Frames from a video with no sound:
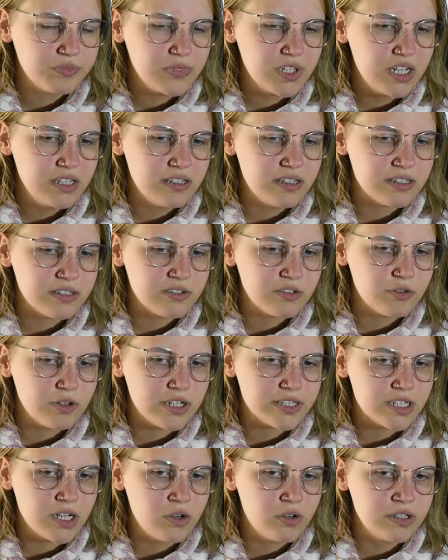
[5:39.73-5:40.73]
Das ist
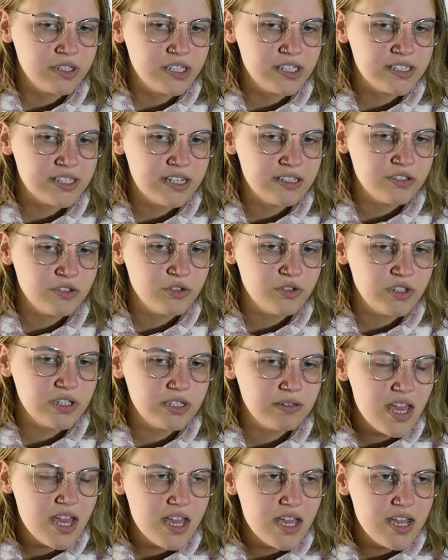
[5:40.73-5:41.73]
vielleicht auch interessant zu
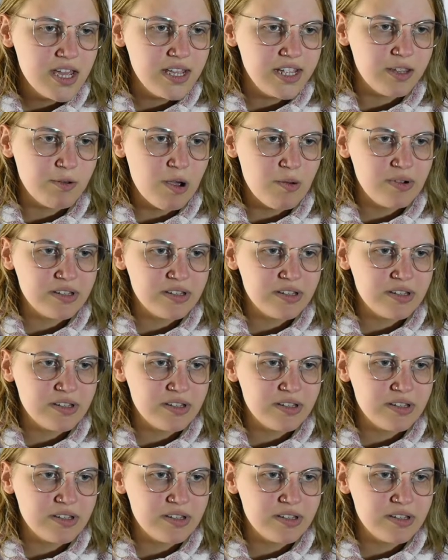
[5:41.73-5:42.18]
sehen. Ich meine,